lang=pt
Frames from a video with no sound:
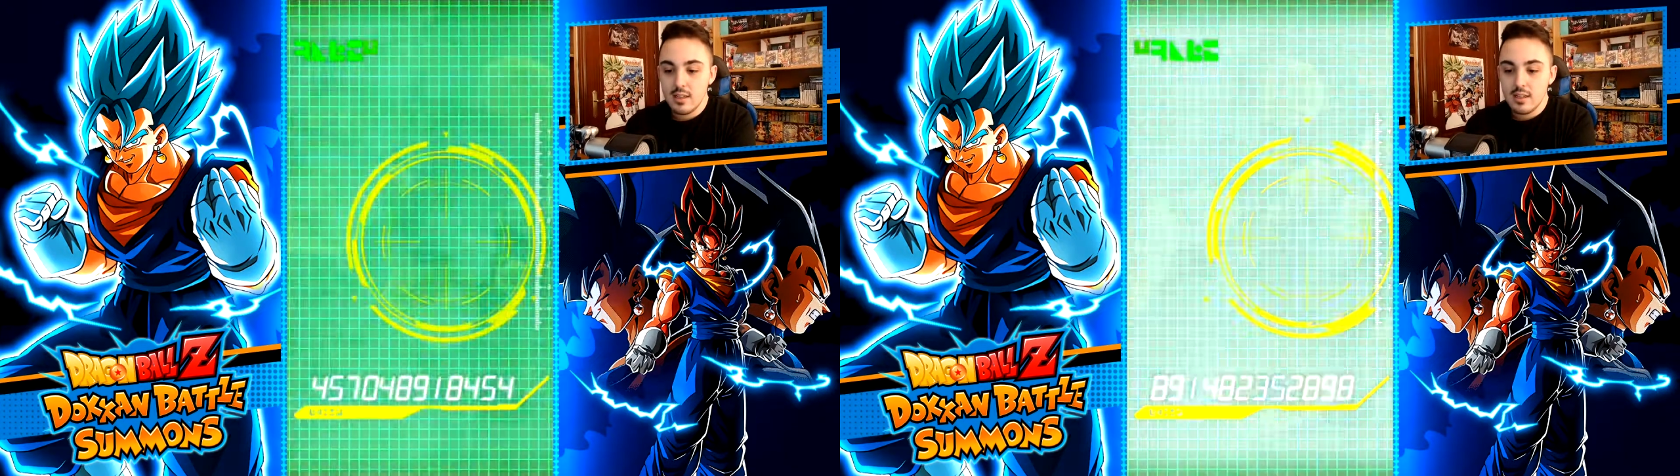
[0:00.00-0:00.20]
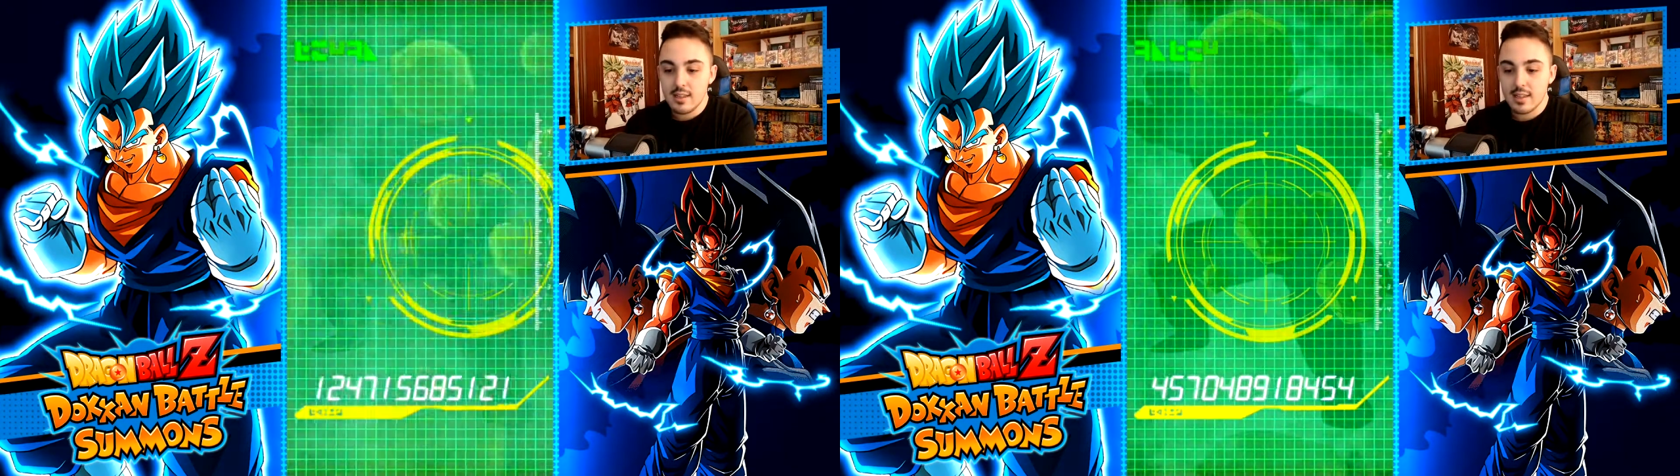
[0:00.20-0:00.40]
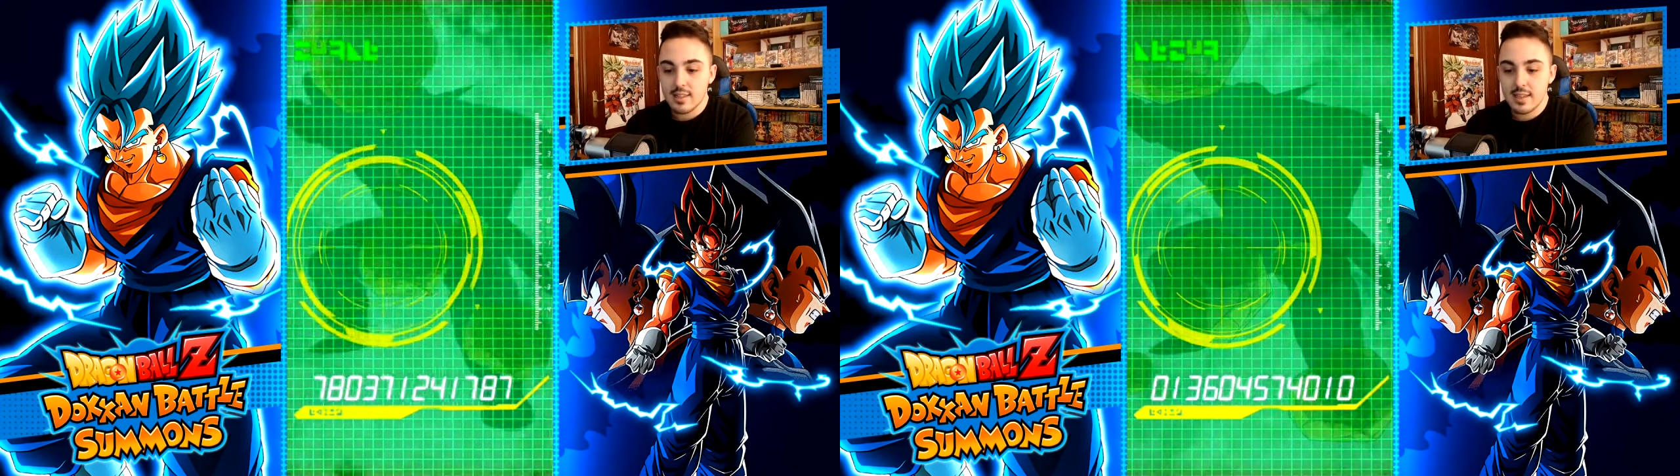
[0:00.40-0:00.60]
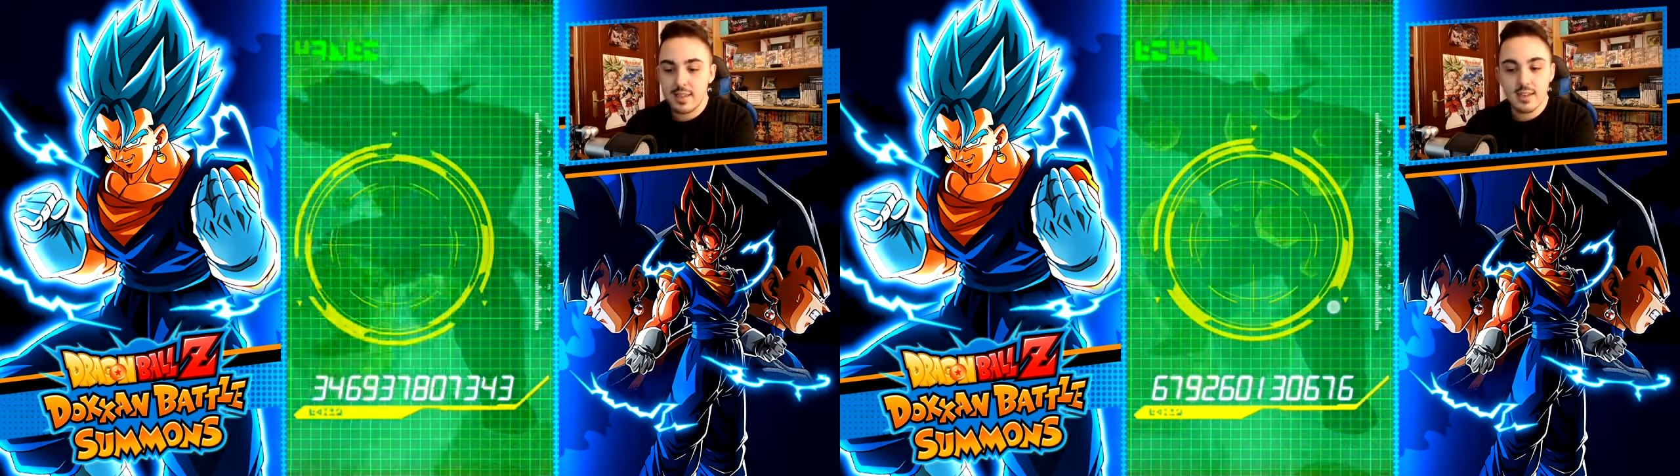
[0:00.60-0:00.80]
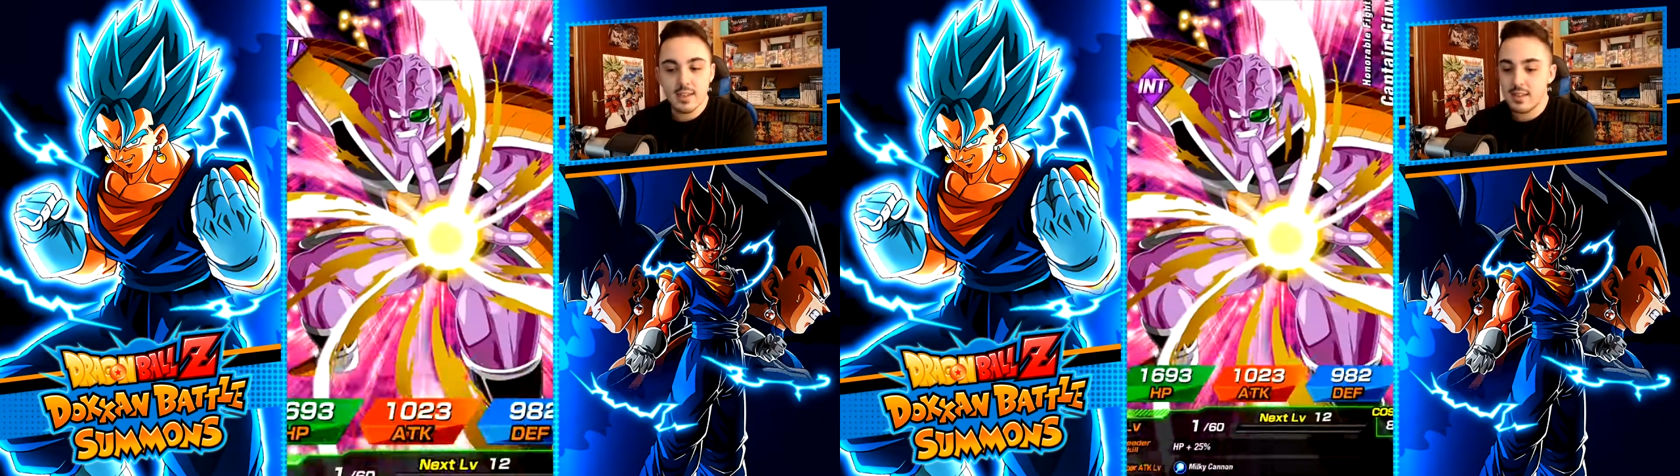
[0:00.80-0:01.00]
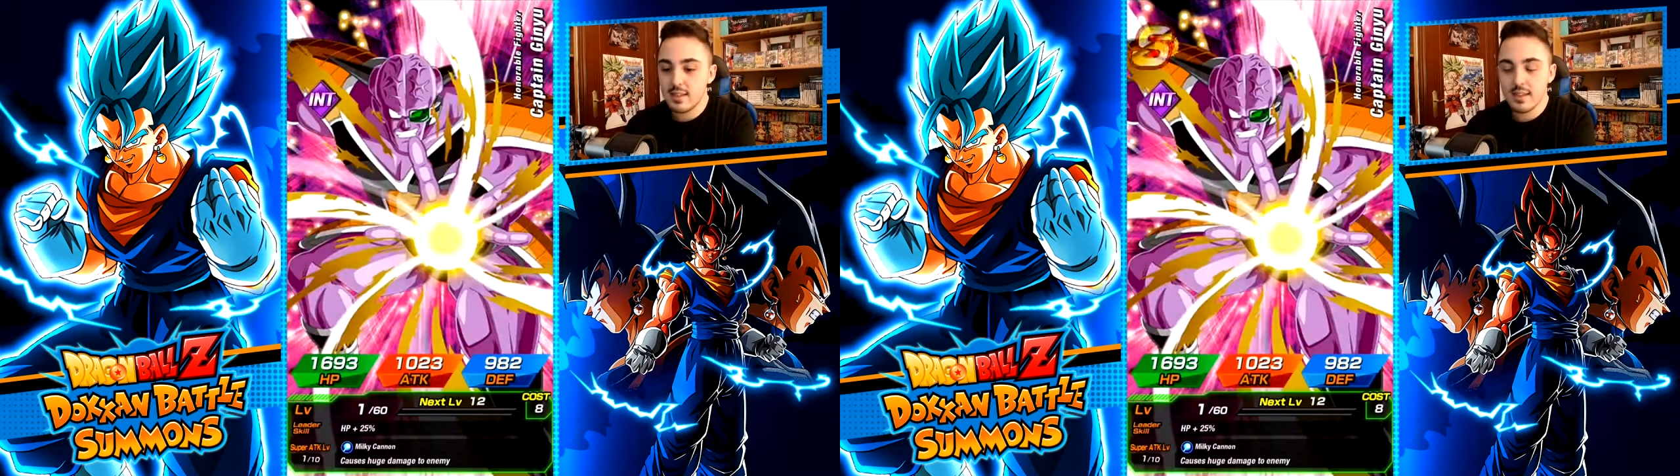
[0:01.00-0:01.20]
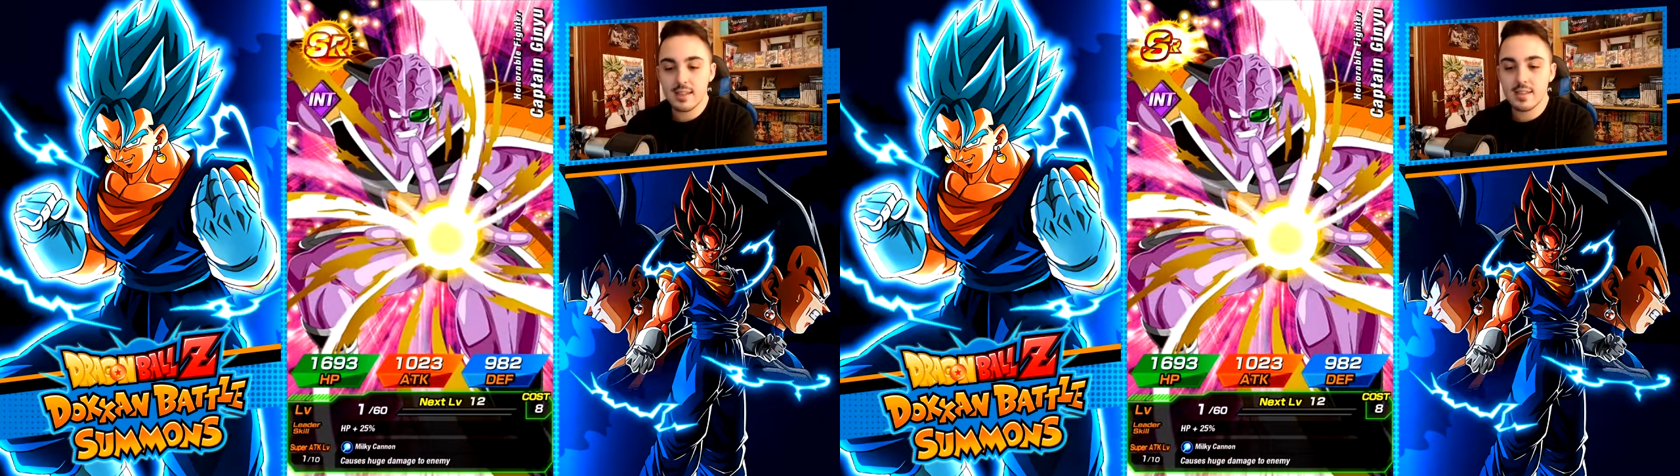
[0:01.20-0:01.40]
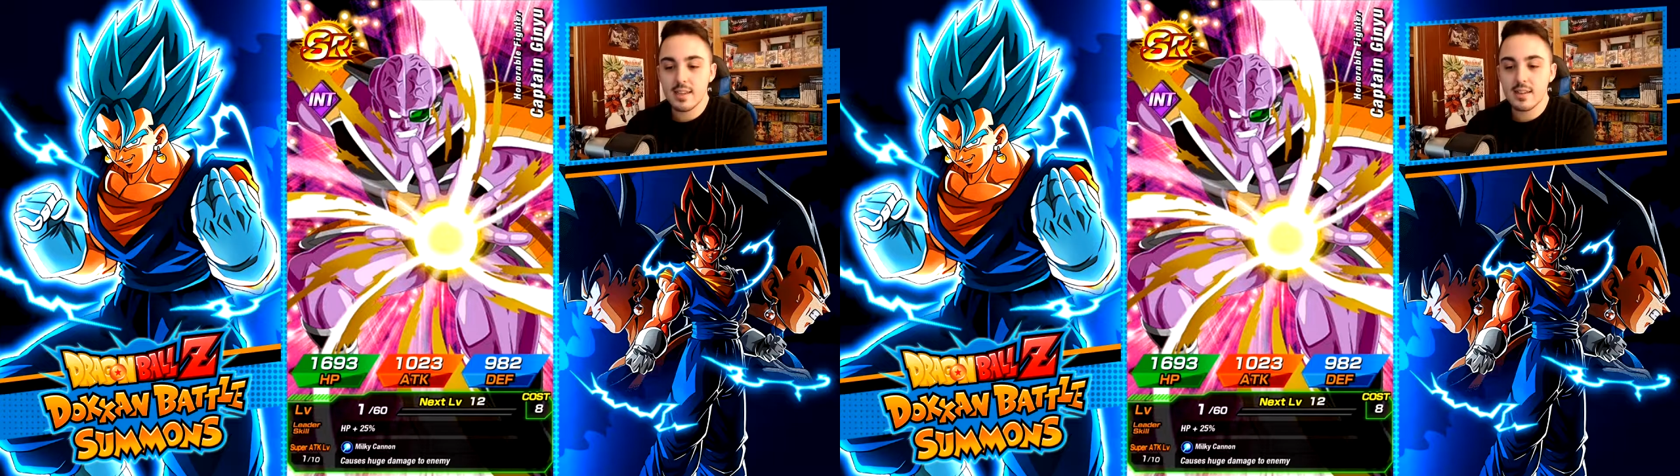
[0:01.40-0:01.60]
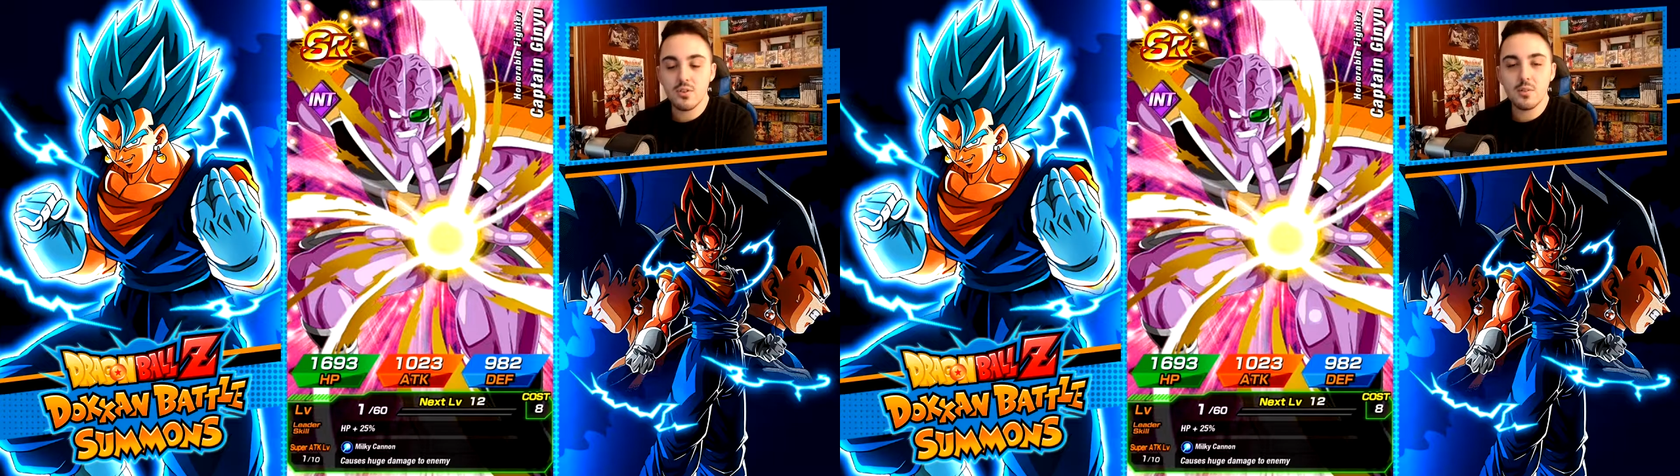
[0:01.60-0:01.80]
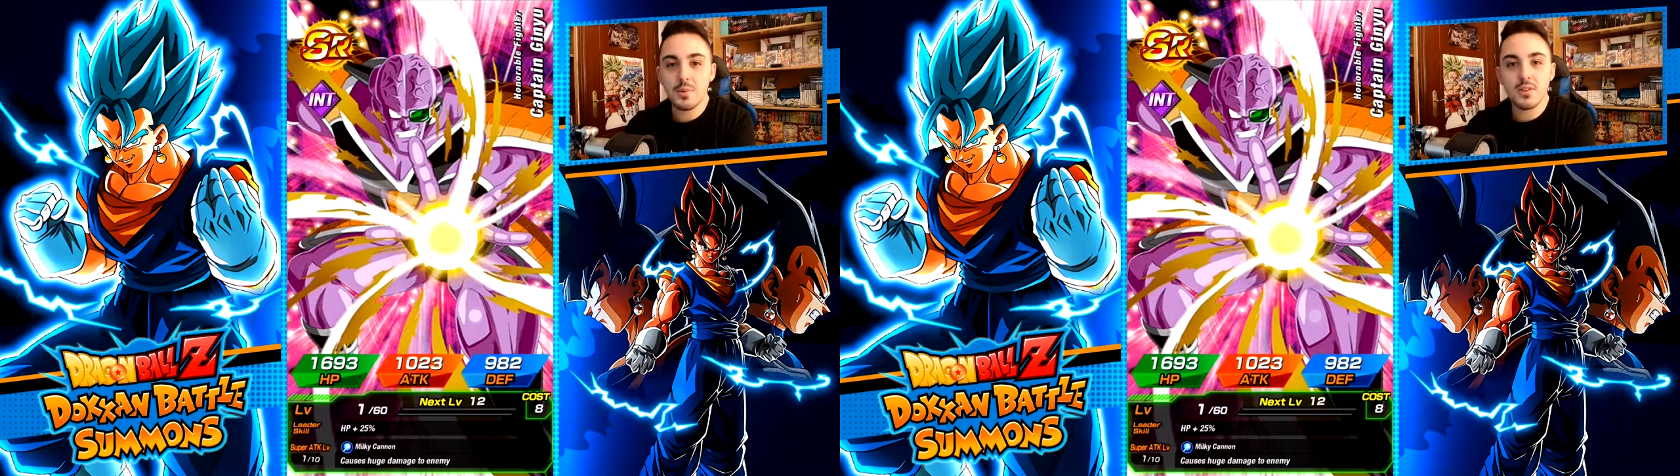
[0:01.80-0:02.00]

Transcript: Tem que ser. Tem que ser tudo pelos